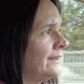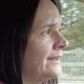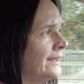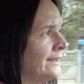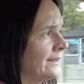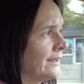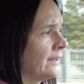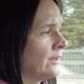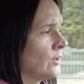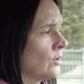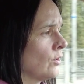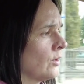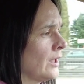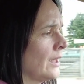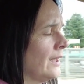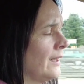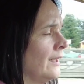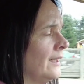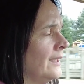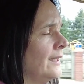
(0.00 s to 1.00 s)
Nie za
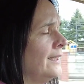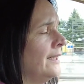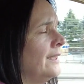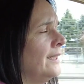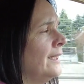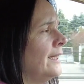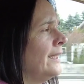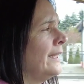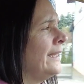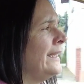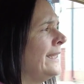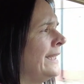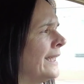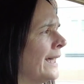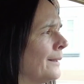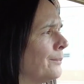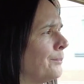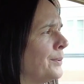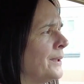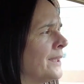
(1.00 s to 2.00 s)
droga.
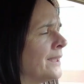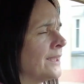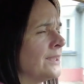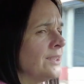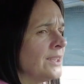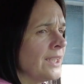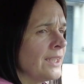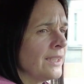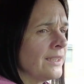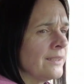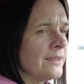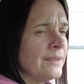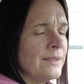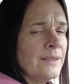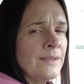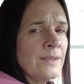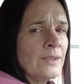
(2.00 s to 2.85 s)
Ja pierdzielę.